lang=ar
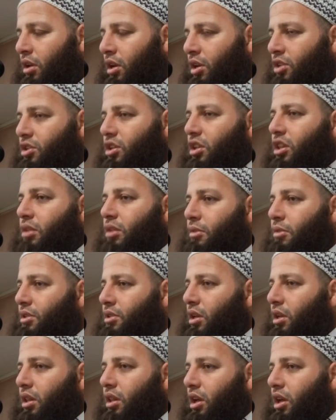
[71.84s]
لان شفت
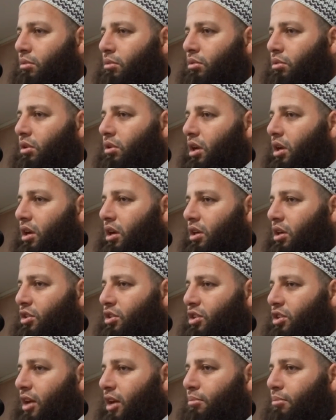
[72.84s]
المسيرات الحمد لله
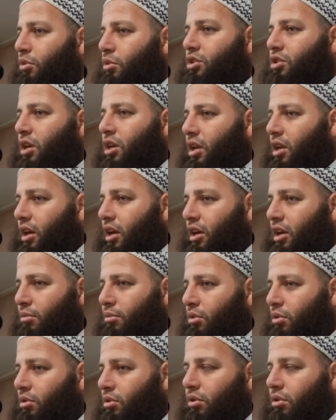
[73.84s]
الشعب
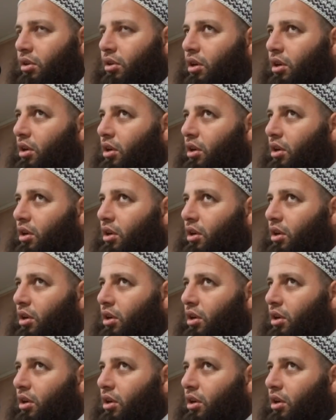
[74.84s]
متلاحم